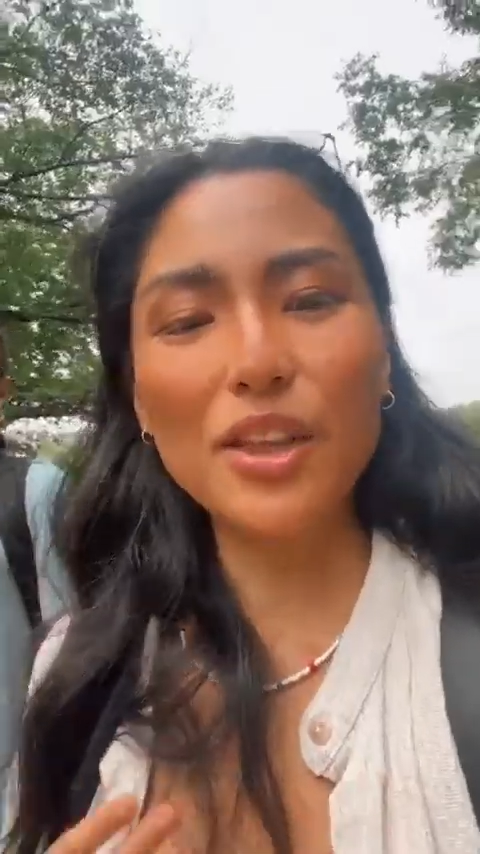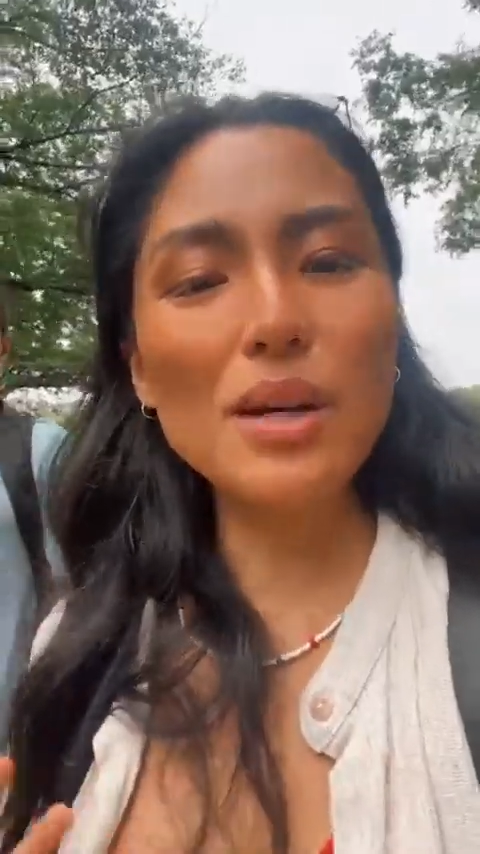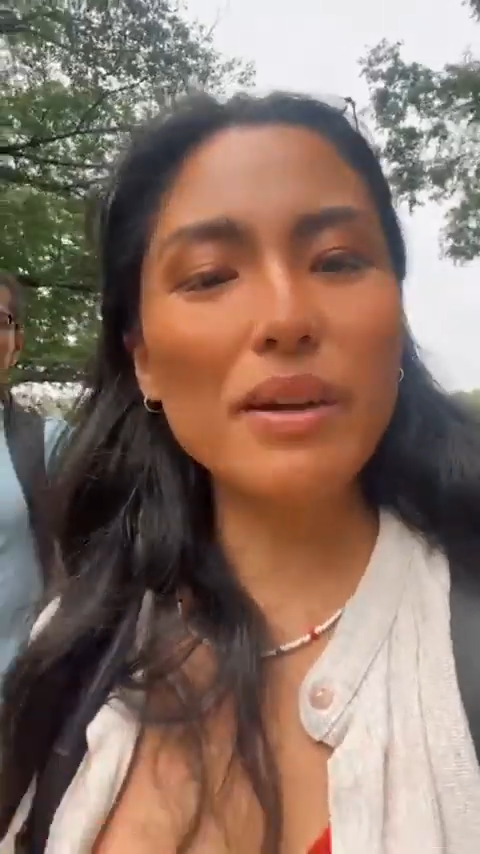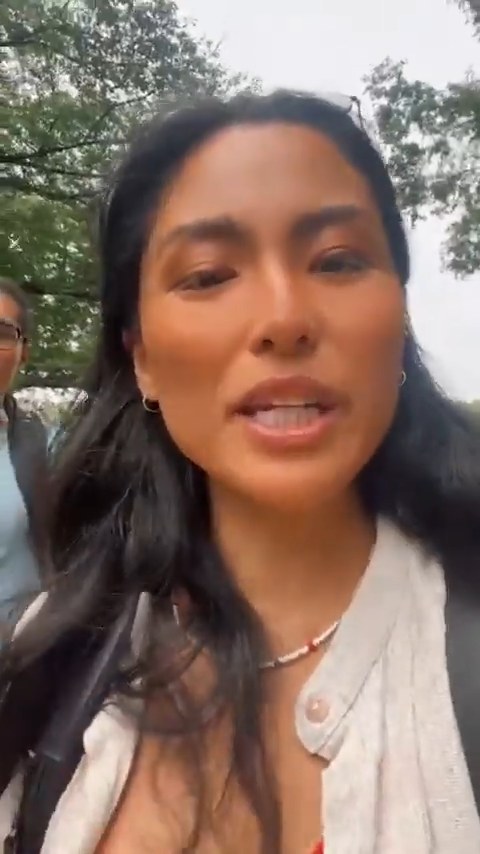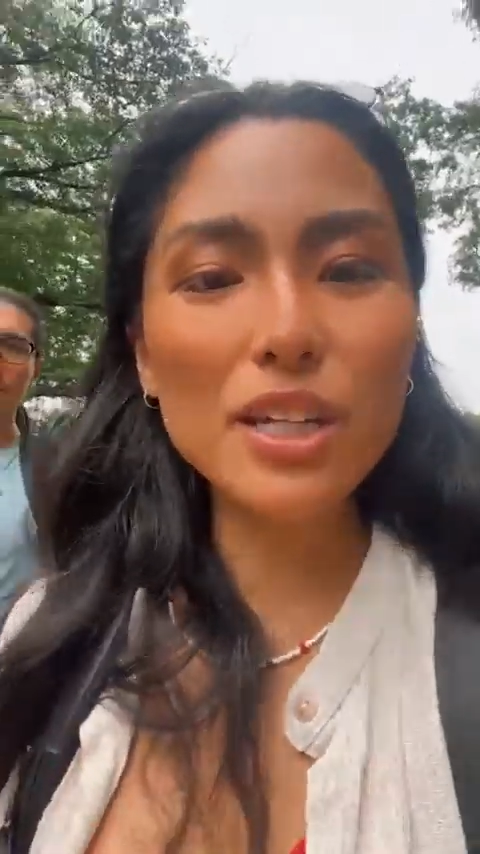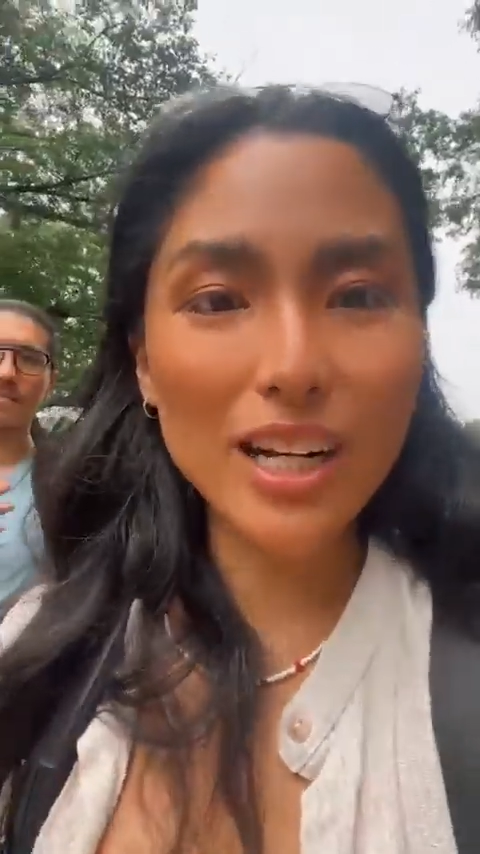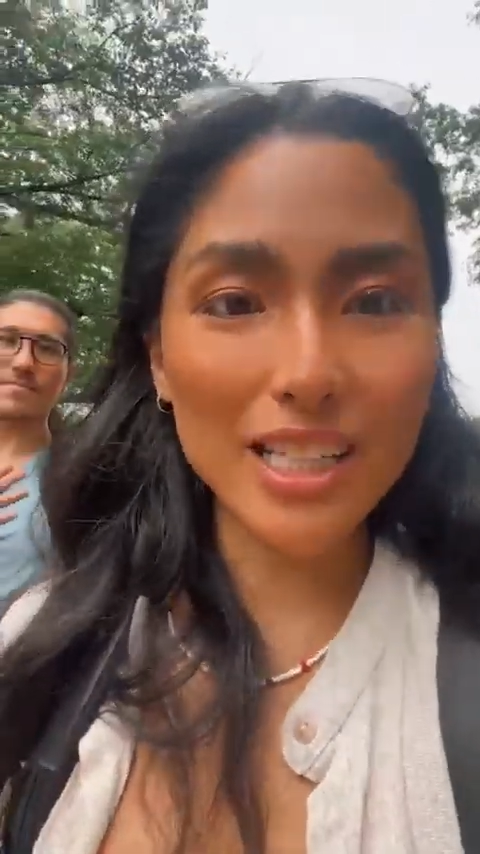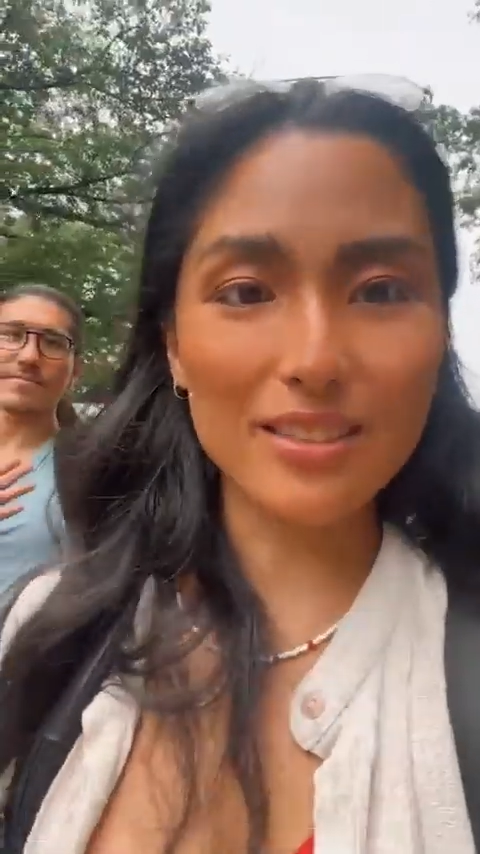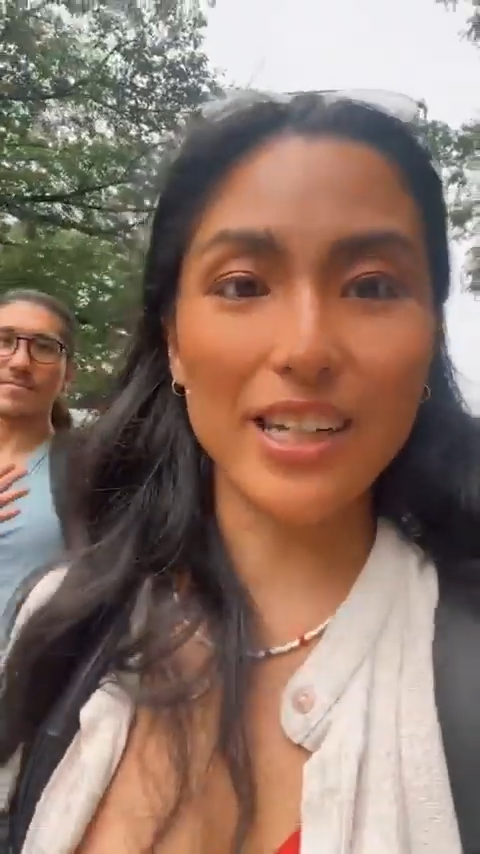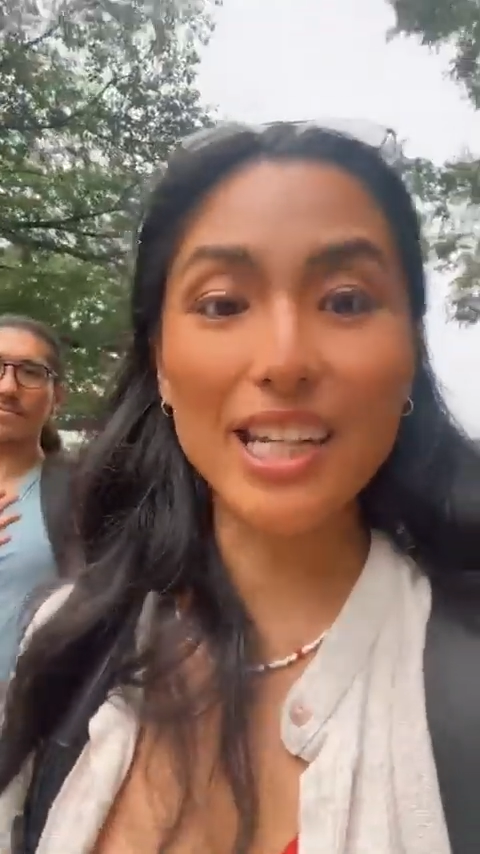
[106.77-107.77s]
例えば
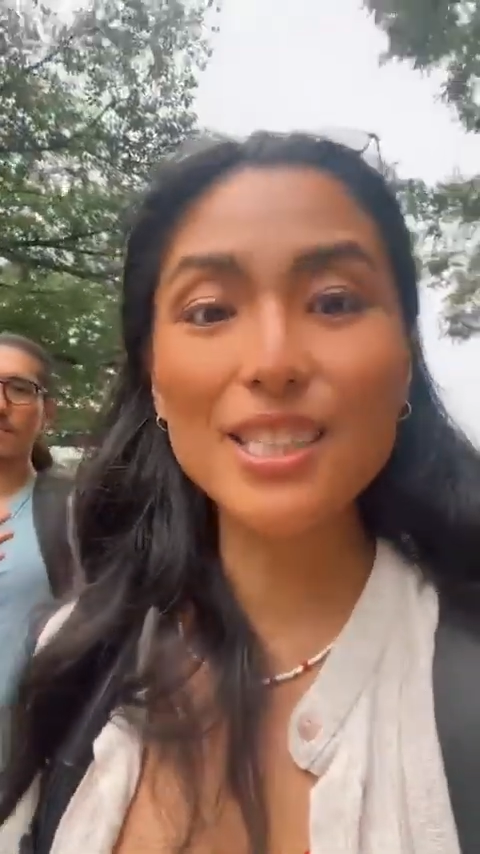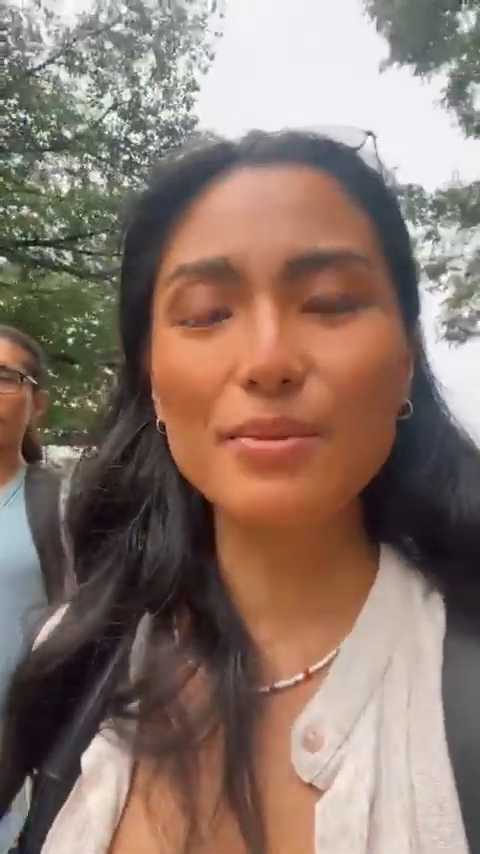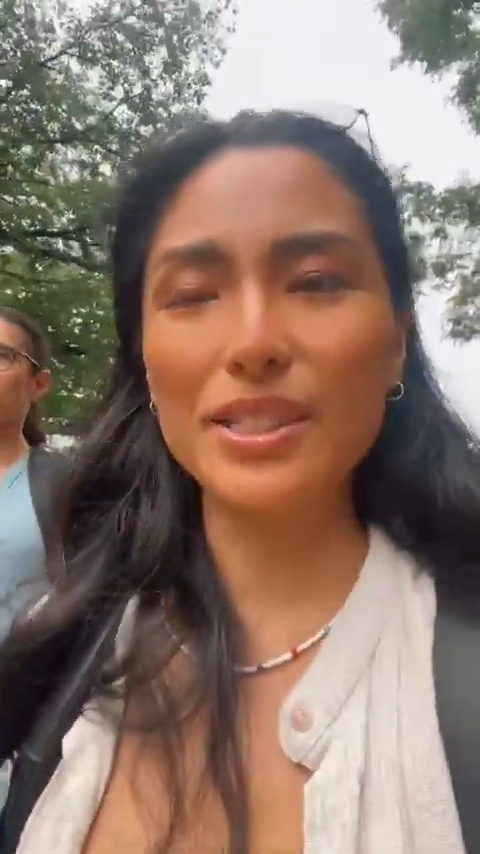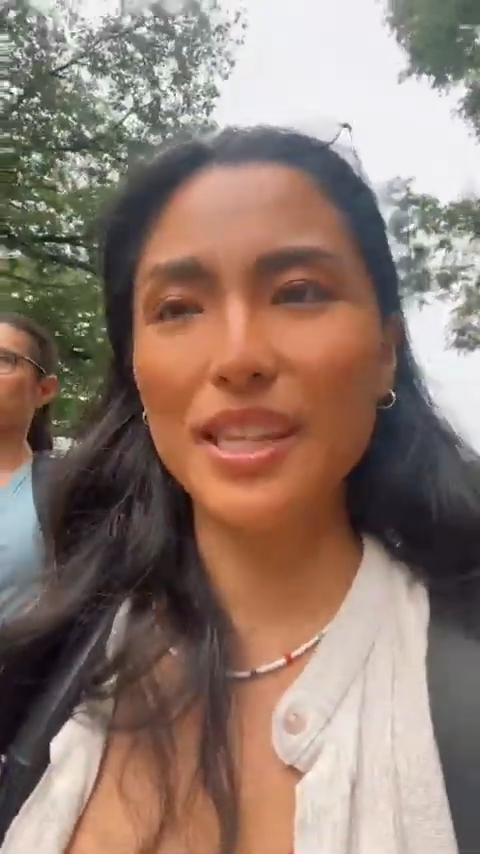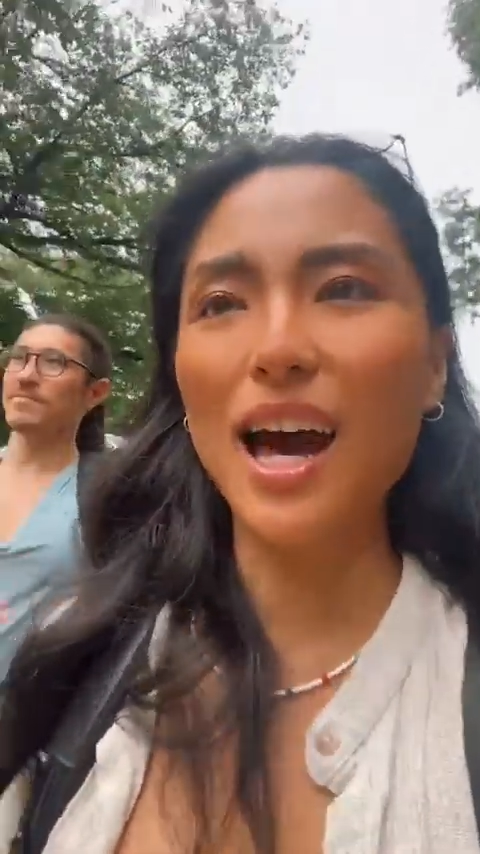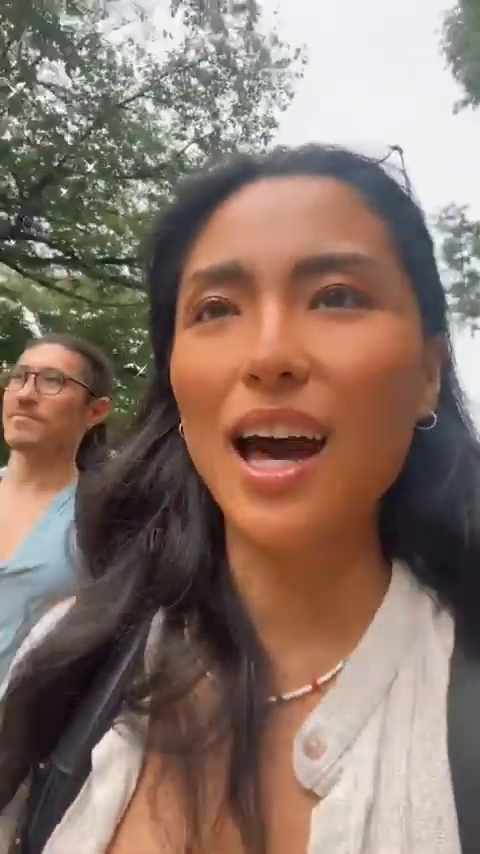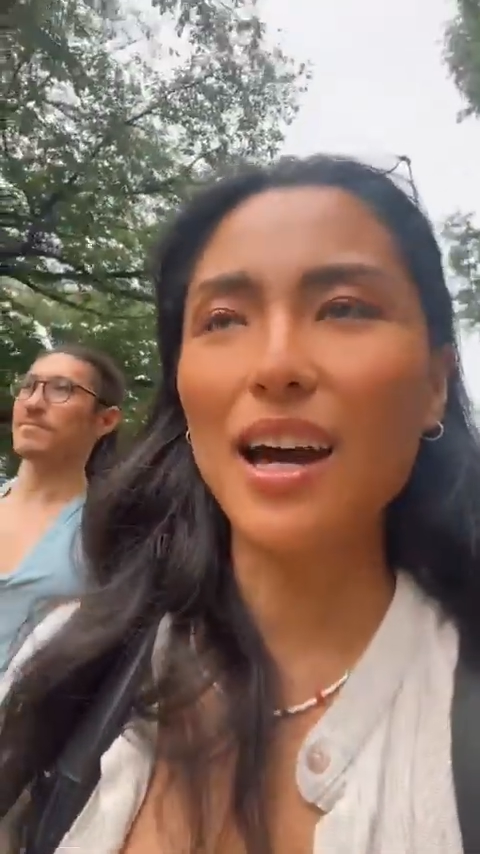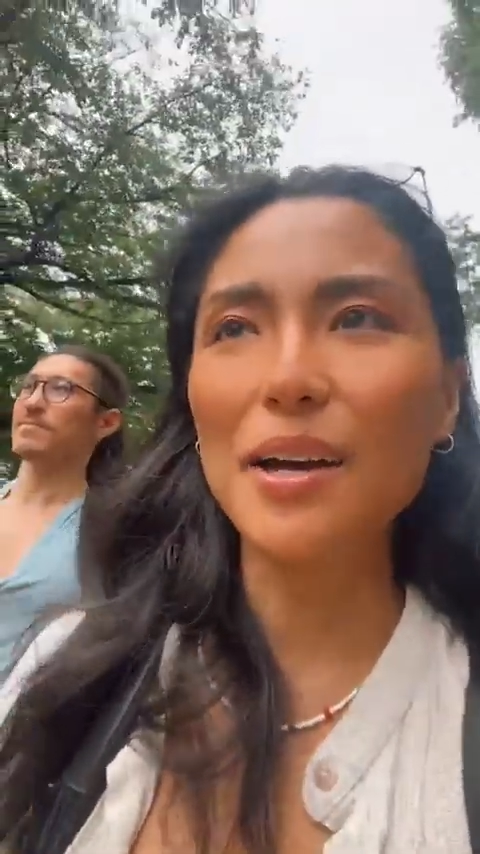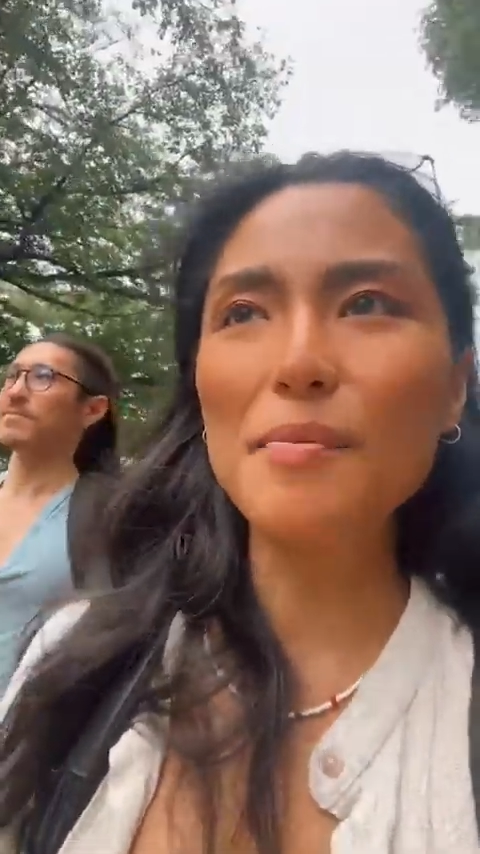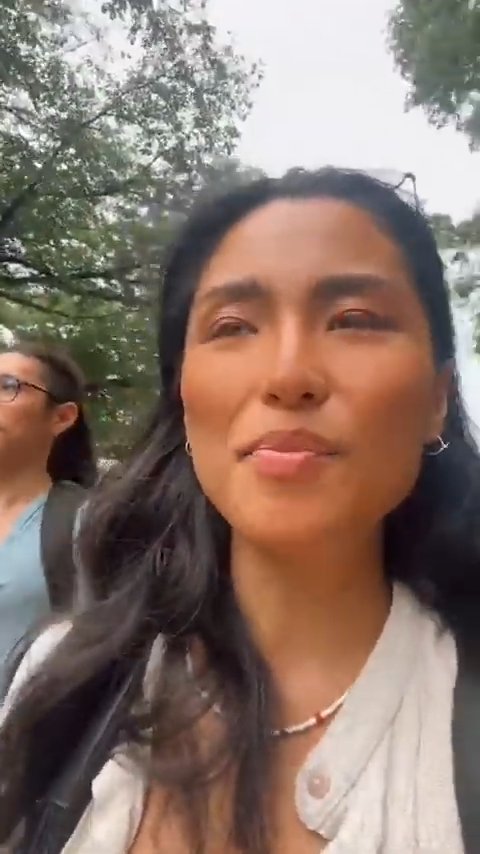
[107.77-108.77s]
ニコラスのやつも
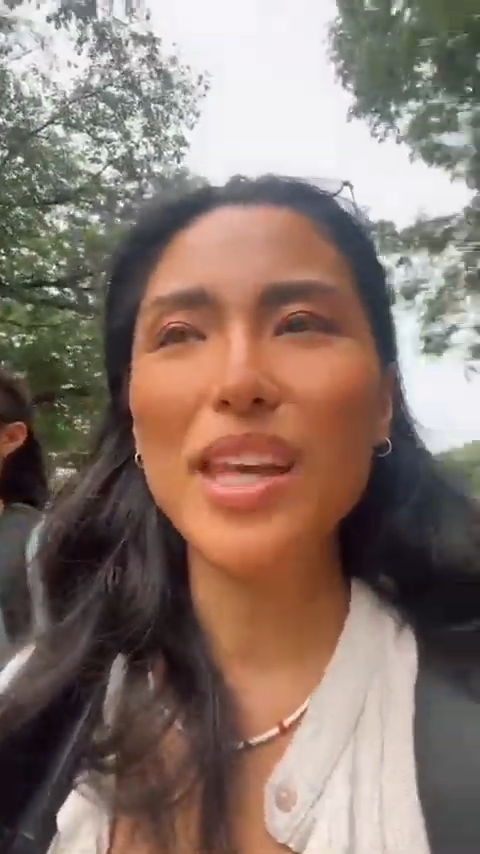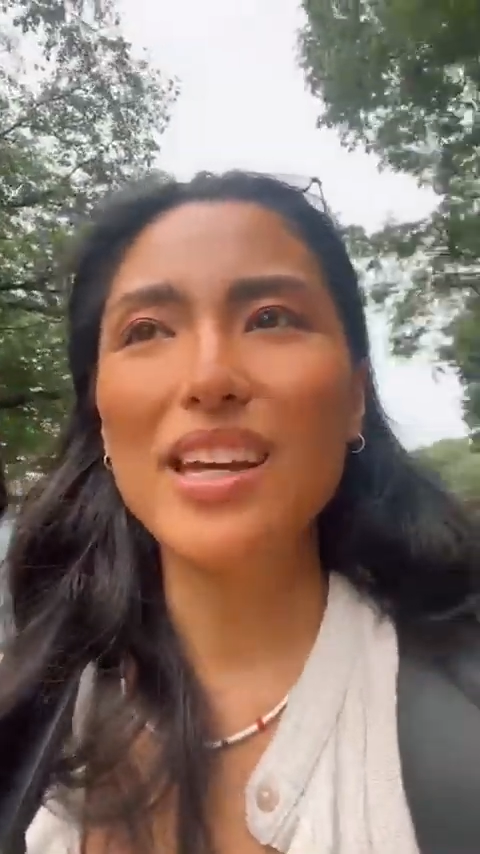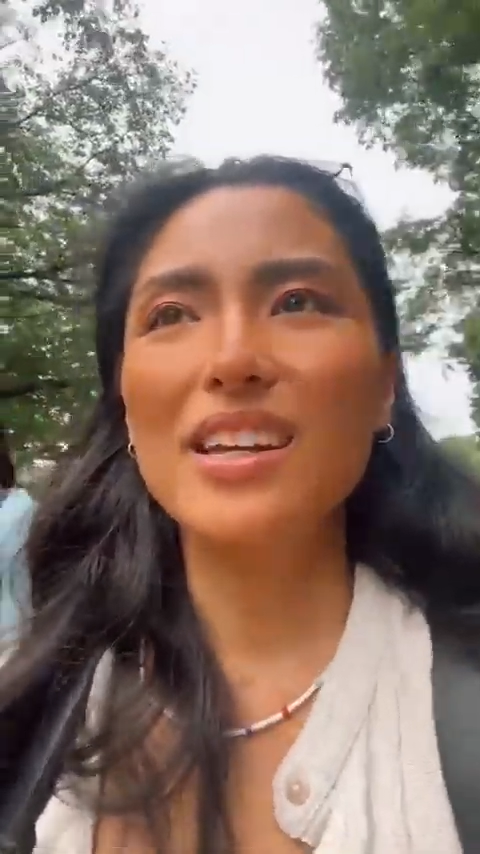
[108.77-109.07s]
さ